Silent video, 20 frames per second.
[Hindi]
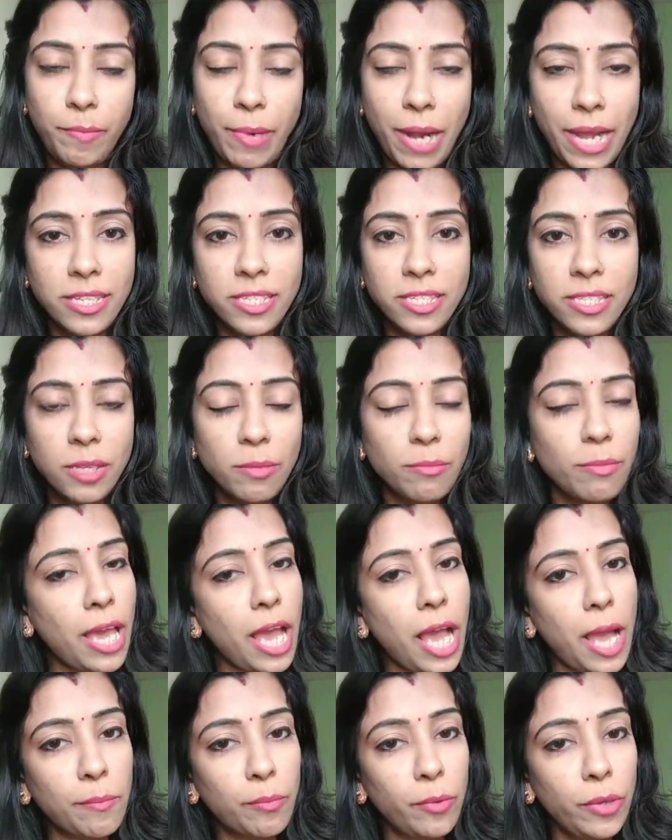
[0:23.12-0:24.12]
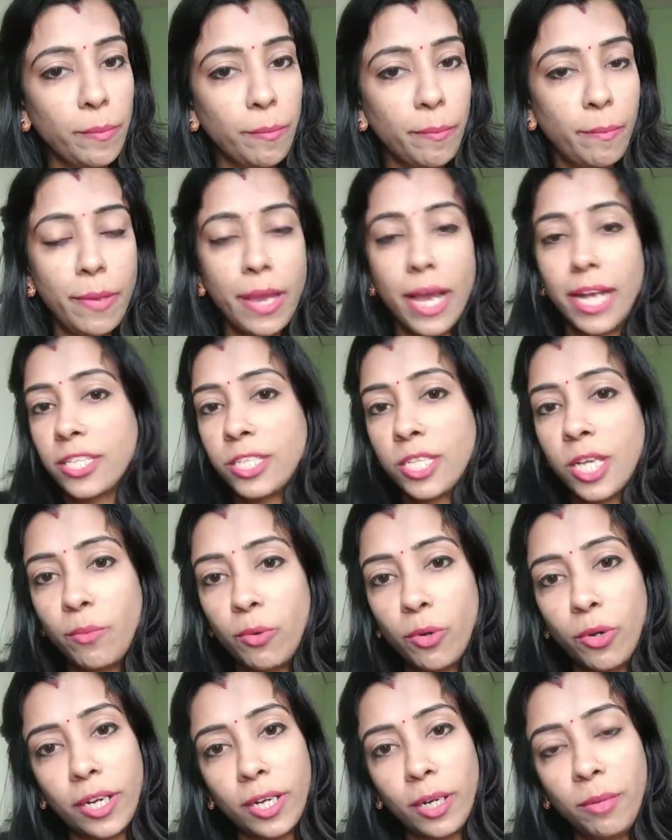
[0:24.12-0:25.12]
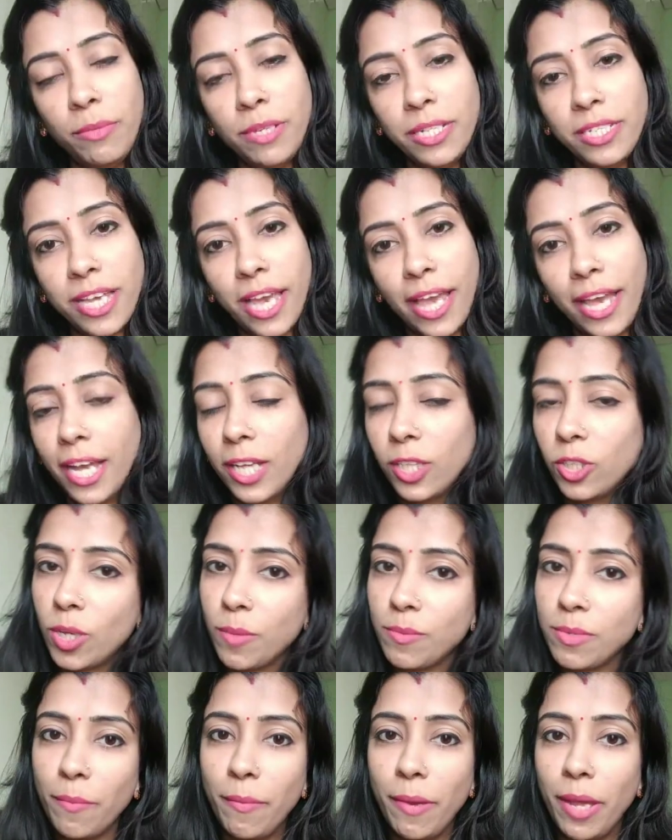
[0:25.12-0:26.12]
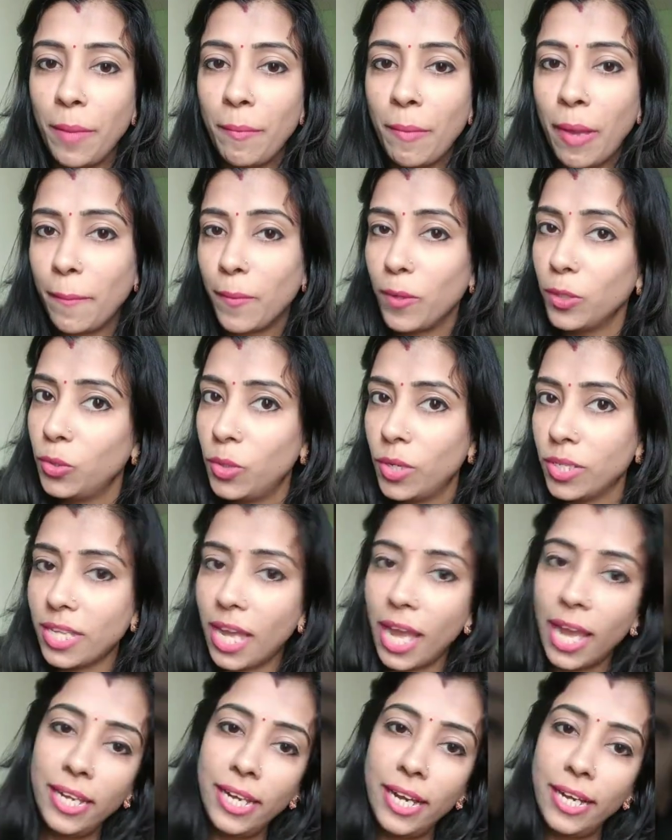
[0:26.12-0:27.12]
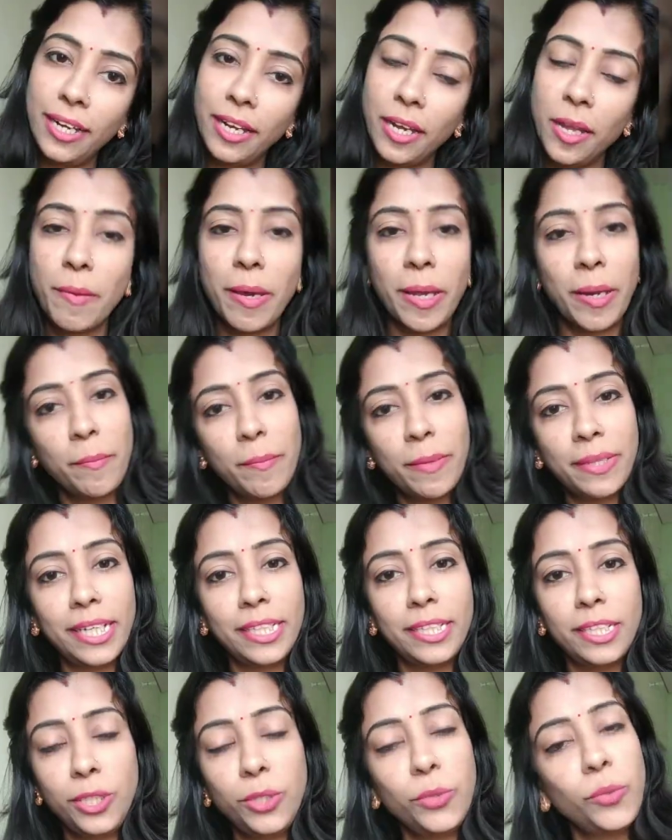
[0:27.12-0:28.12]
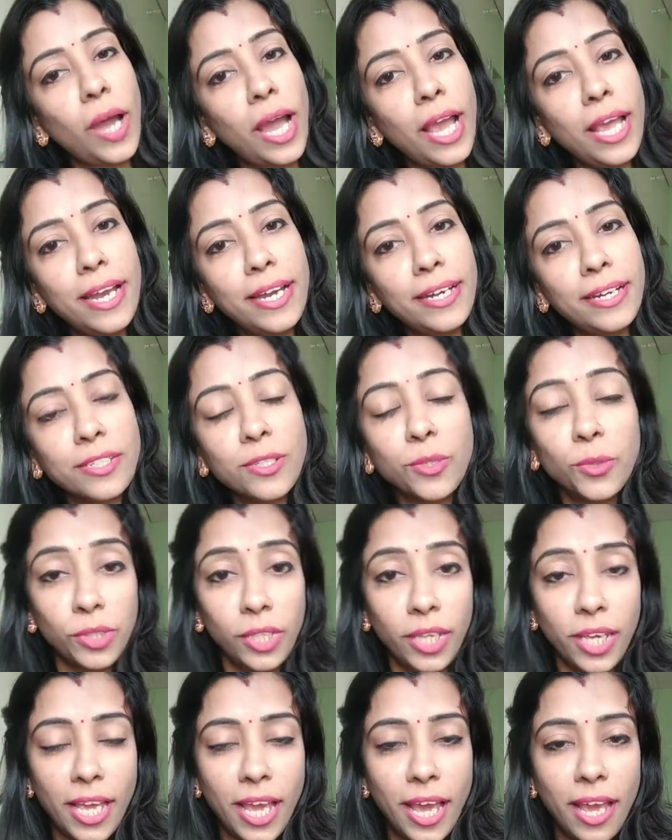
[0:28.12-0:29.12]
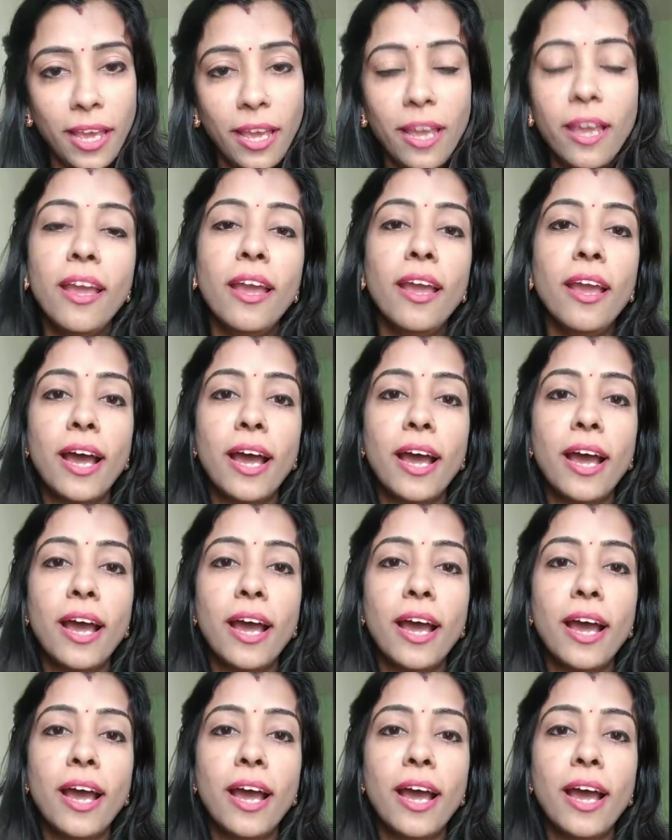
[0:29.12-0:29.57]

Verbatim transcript: प्राइसिंग में आपको एक अच्छा प्रोडक्ट मिल जाएगा तो सबसे पहले मैं आपको थोड़ा सा हाईलाइटर के बारे में बता देती हूँ हाईलाइटर्स होते क्या हैं